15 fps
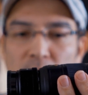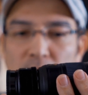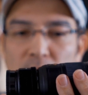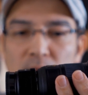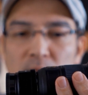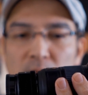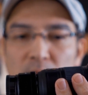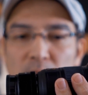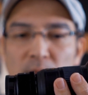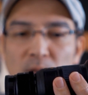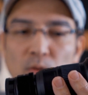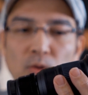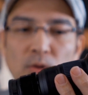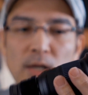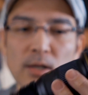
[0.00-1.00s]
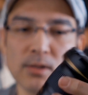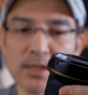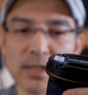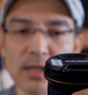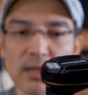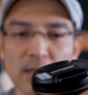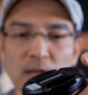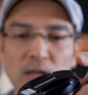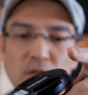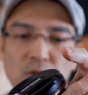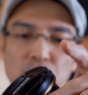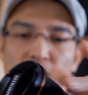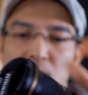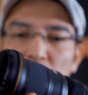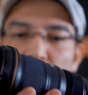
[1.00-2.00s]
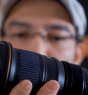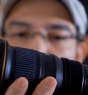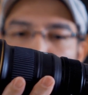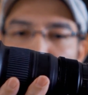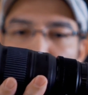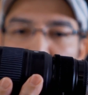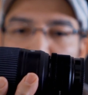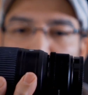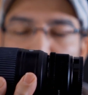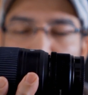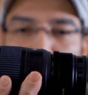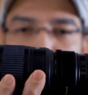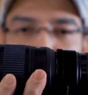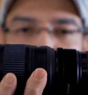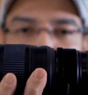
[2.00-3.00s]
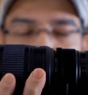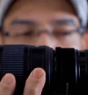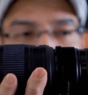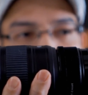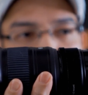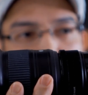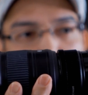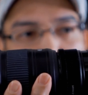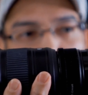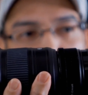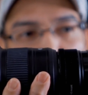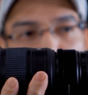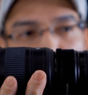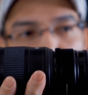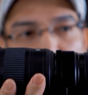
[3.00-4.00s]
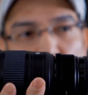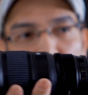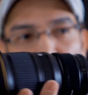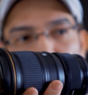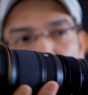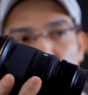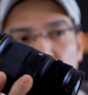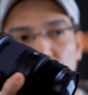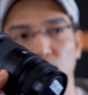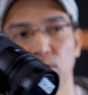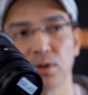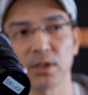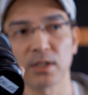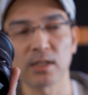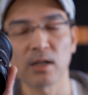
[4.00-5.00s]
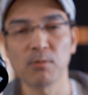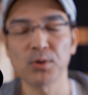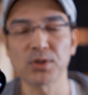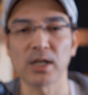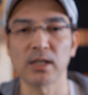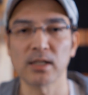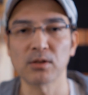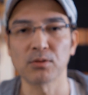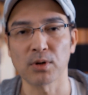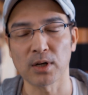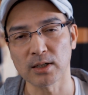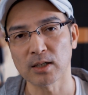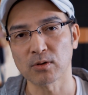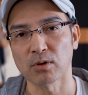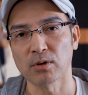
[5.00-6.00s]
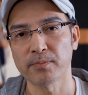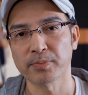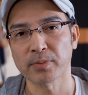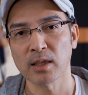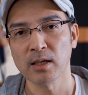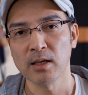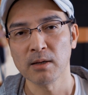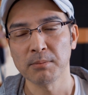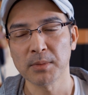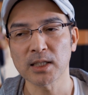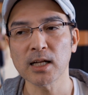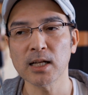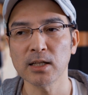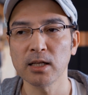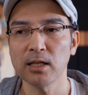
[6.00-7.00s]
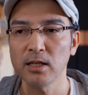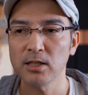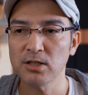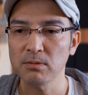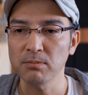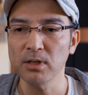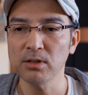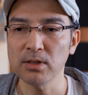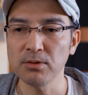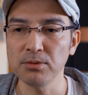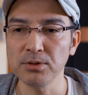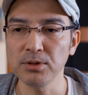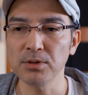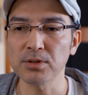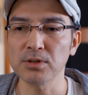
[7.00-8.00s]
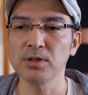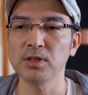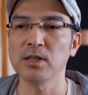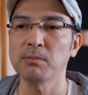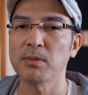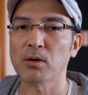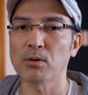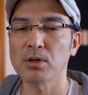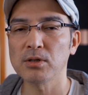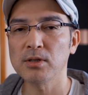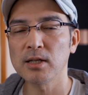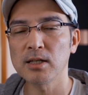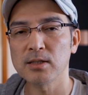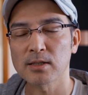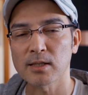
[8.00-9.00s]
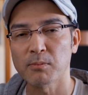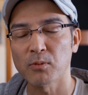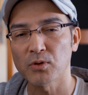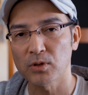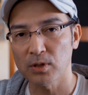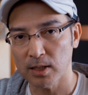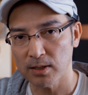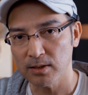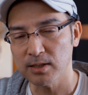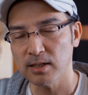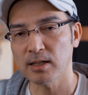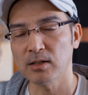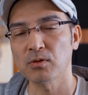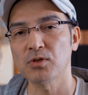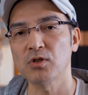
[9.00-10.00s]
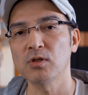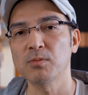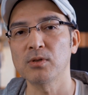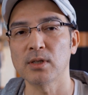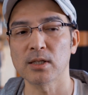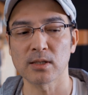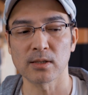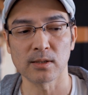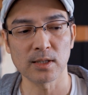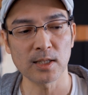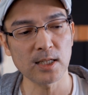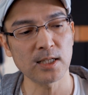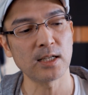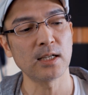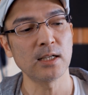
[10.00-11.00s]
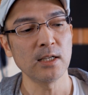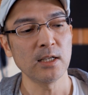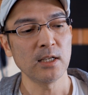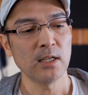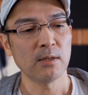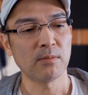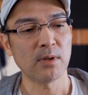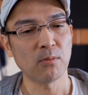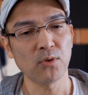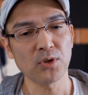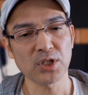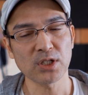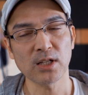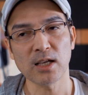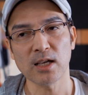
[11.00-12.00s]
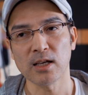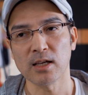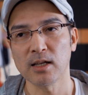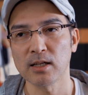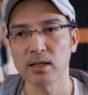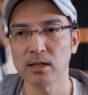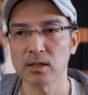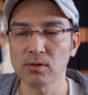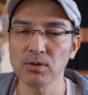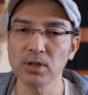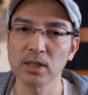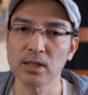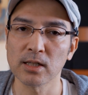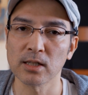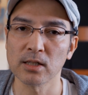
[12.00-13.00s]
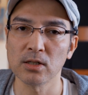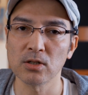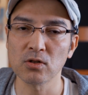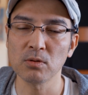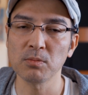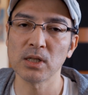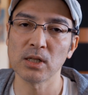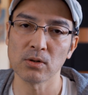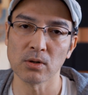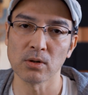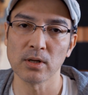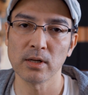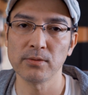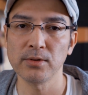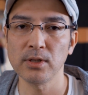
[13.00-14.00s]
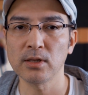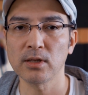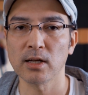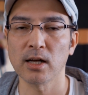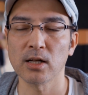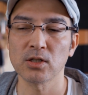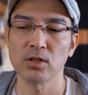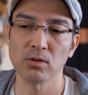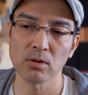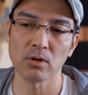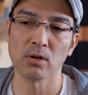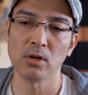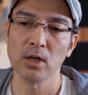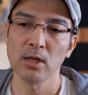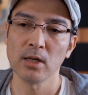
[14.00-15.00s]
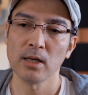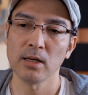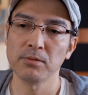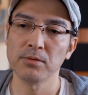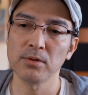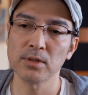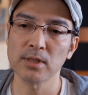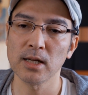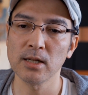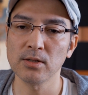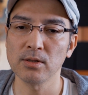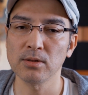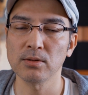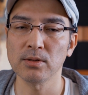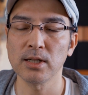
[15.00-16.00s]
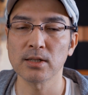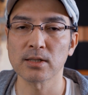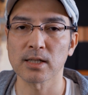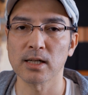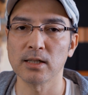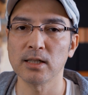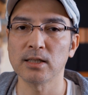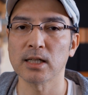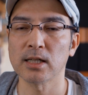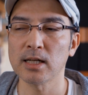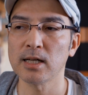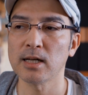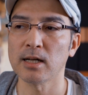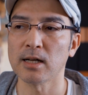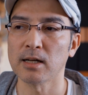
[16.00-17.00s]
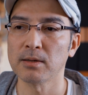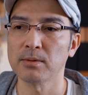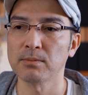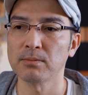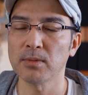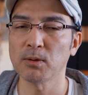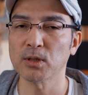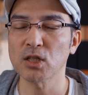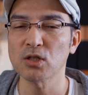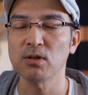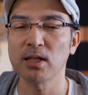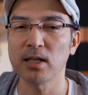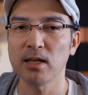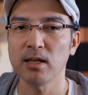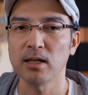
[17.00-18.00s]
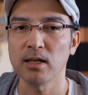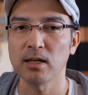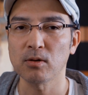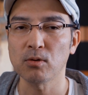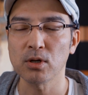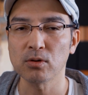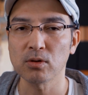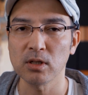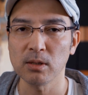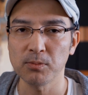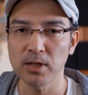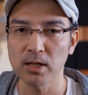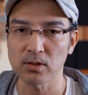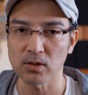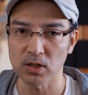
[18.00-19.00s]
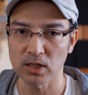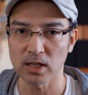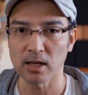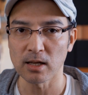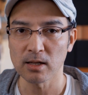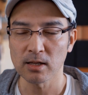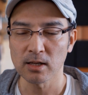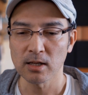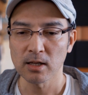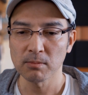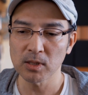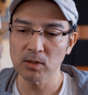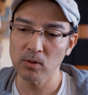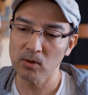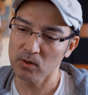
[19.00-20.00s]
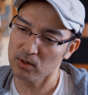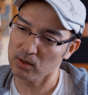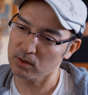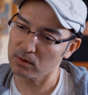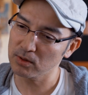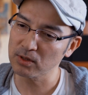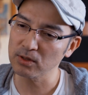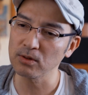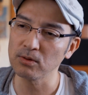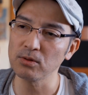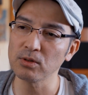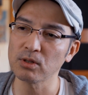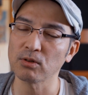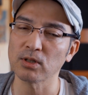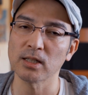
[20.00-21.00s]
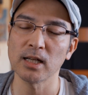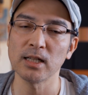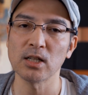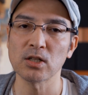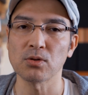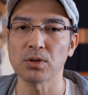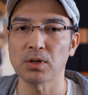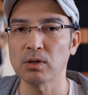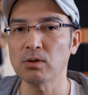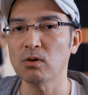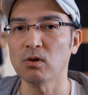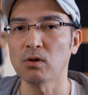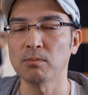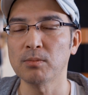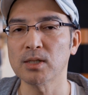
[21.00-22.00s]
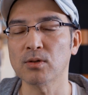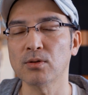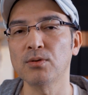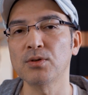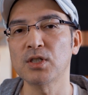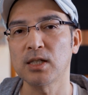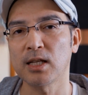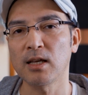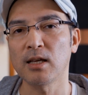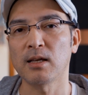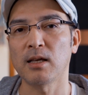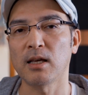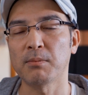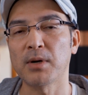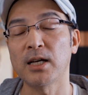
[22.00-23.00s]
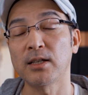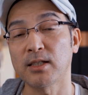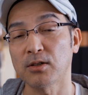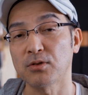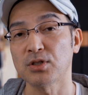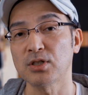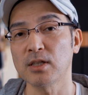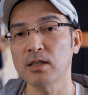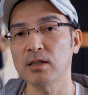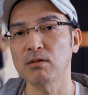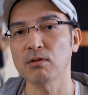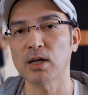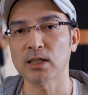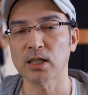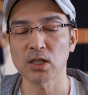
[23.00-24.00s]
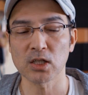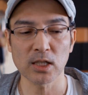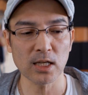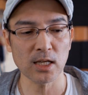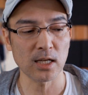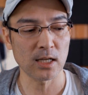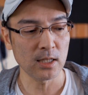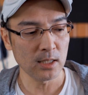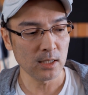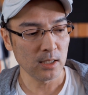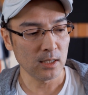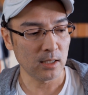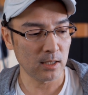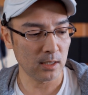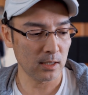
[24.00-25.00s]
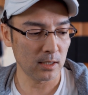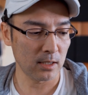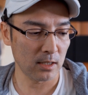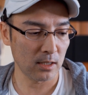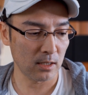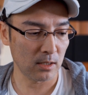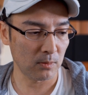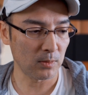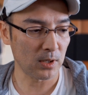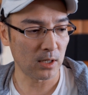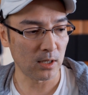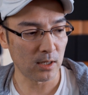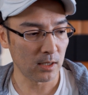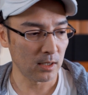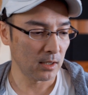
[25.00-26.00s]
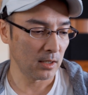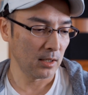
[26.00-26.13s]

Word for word: うんまあ、光学設計上ね、まあ、おそらくこんな感じの、えー、大きさ重さになるのかなと。まあ、ただね、ジンバルで運用するには、まあ、これぐらいって言も全然あの十分ですんで、まあ、もしね、えソニーから 20mm の F1.8 のフルサイズ用のレンズが出たら、まあ私はね、これとリプレイスして、まあそう、すぐすぐ売るってことはないでしょうけど、まあそのうちね、売却してっていう形で、えー、ま